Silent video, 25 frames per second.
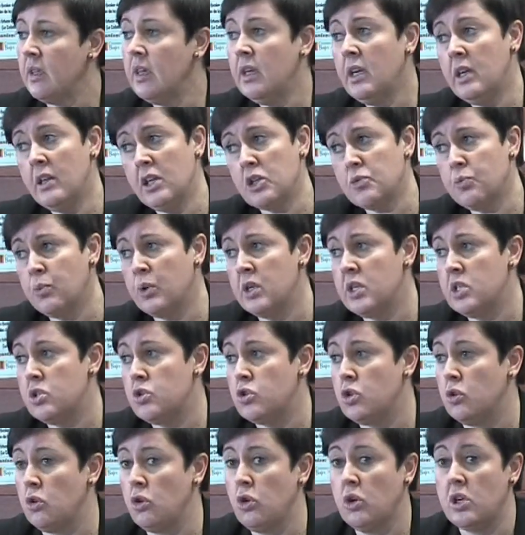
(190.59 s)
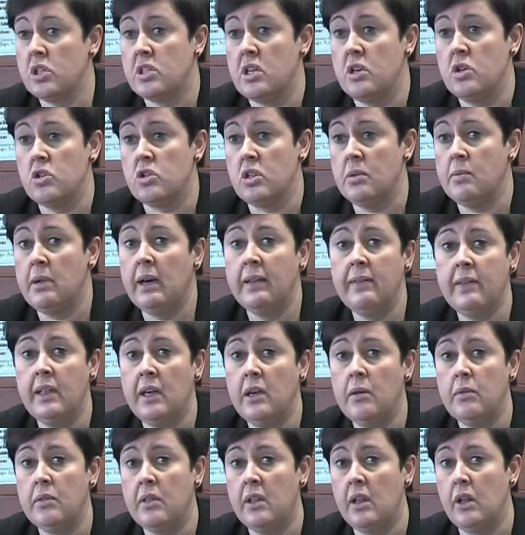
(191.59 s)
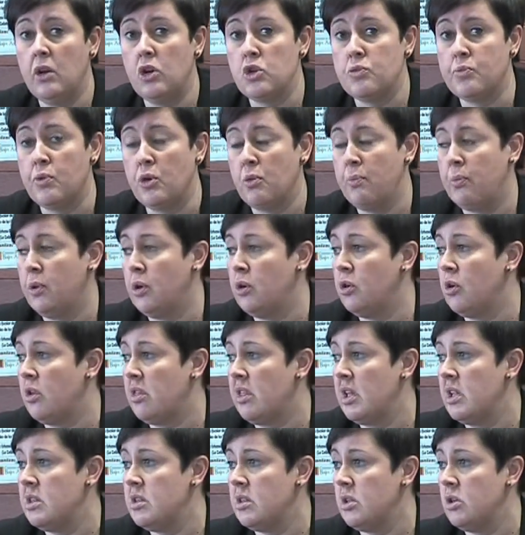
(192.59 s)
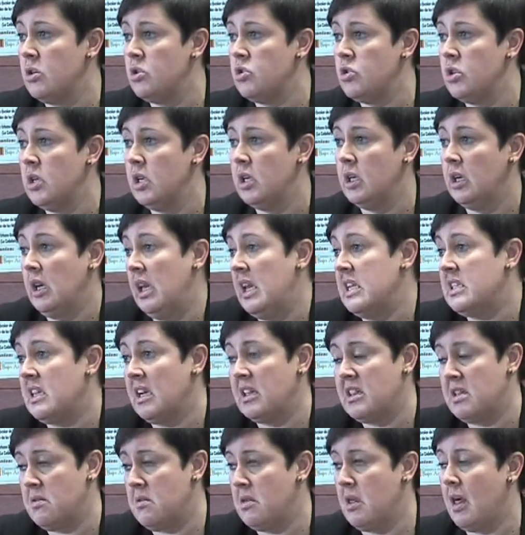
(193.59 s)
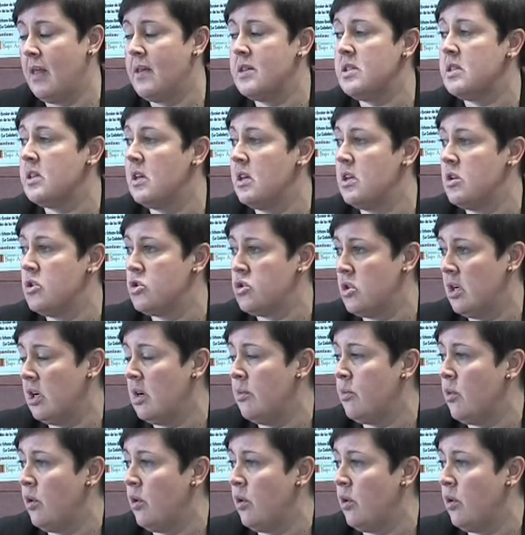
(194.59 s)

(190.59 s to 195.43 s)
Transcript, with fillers: Y después todo lo que se nos demande de los propios centros en las actividades que ellos tengan